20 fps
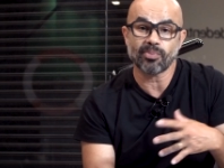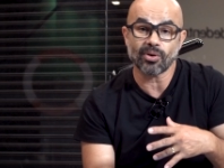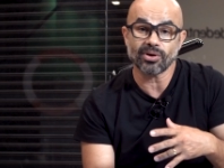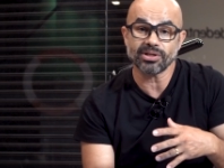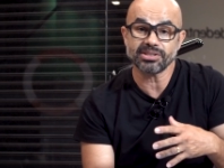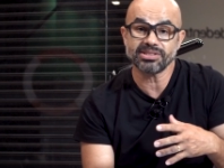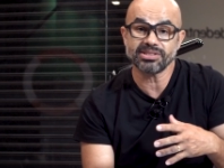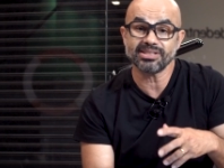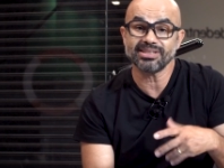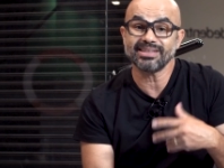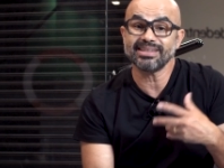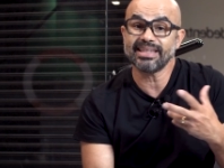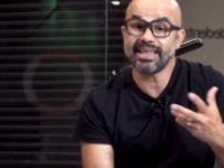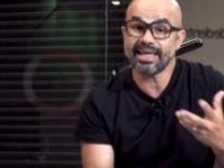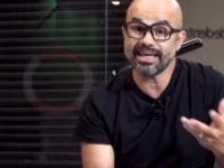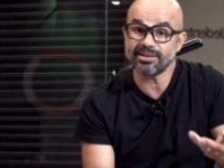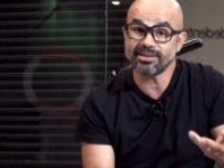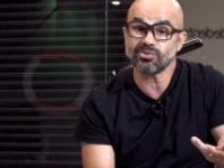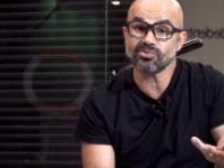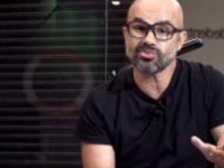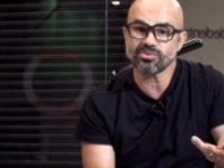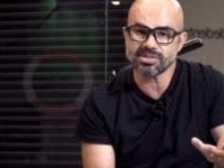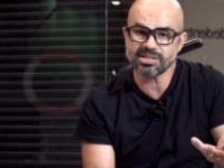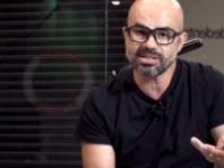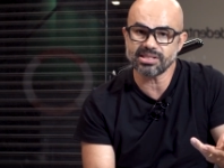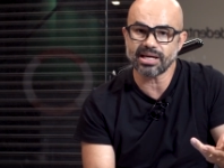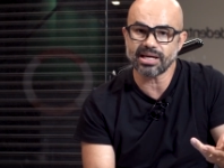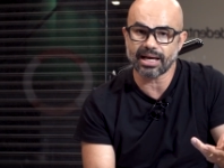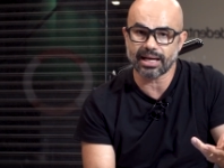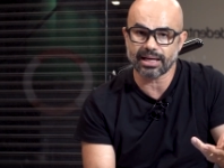pode
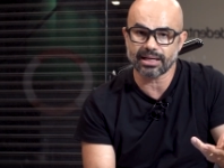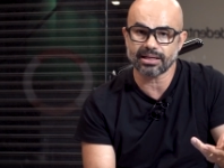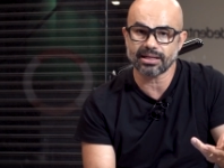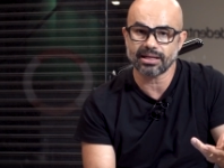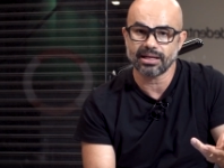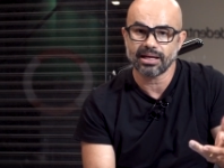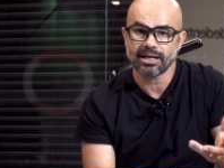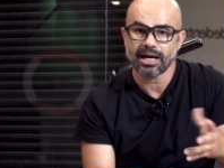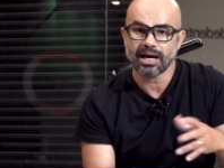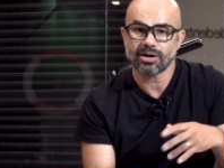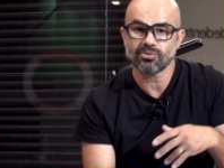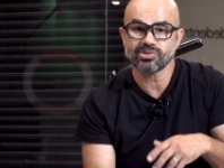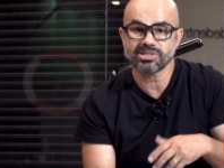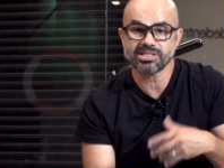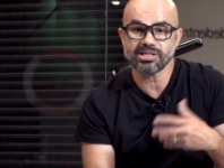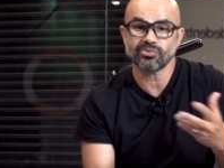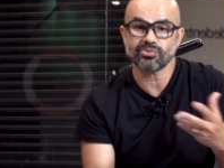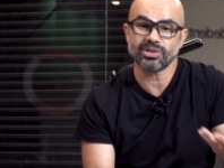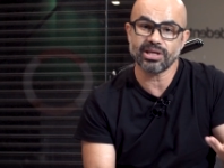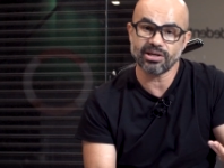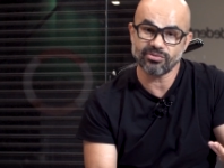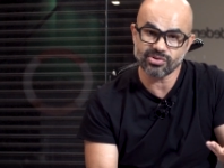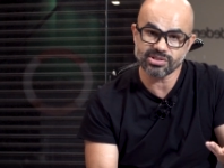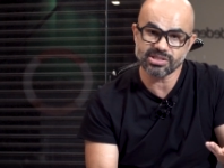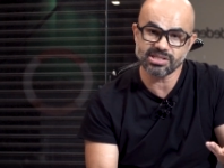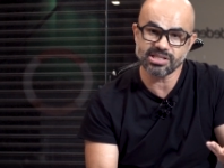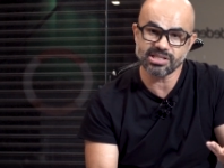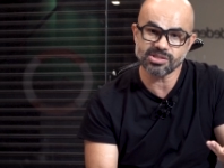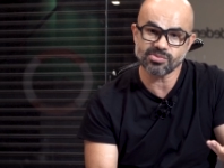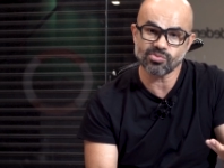denunciar o seu
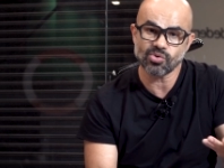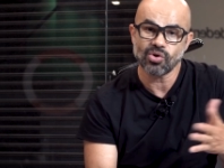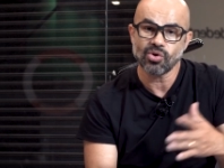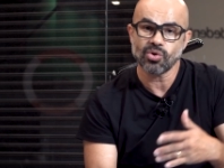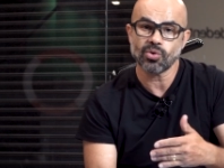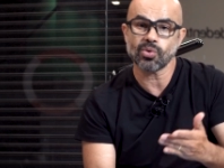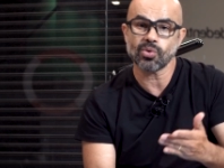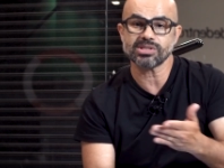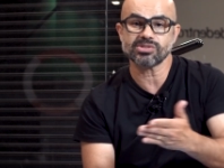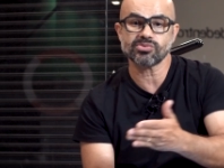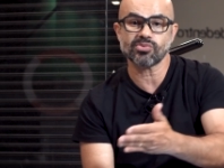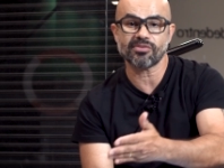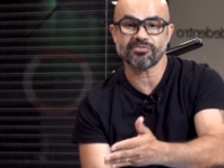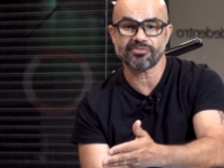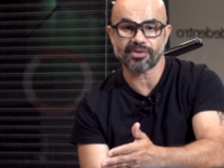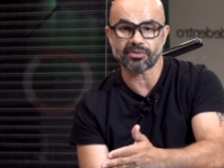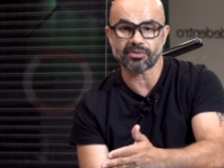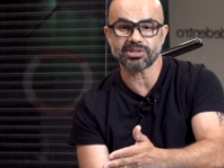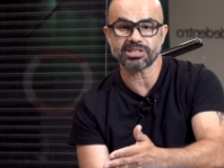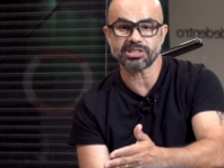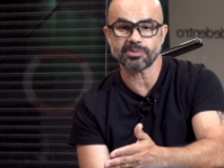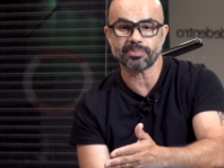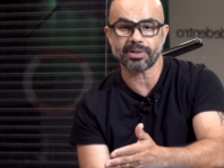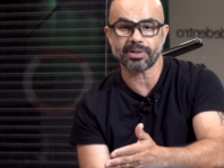nervosismo ou a sua falta de